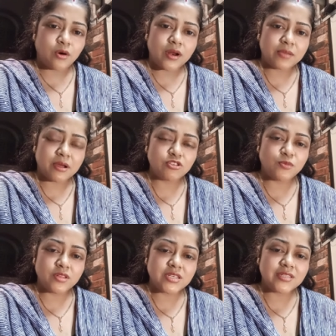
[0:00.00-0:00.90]
অনেক মানুষ
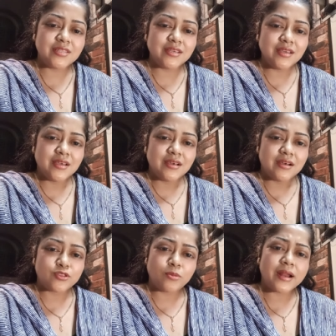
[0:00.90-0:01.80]
বলছে দিদি
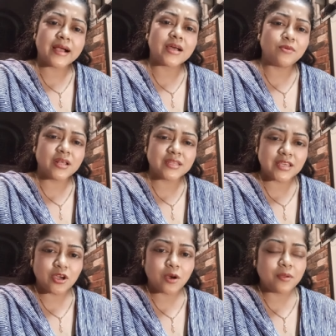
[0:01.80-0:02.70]
তোমার একার বলাতে
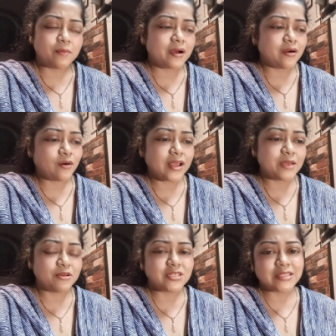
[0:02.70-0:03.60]
কি হবে বা অনেকে
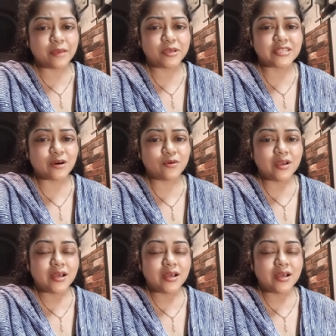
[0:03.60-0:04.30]
বলছে থেমে যাও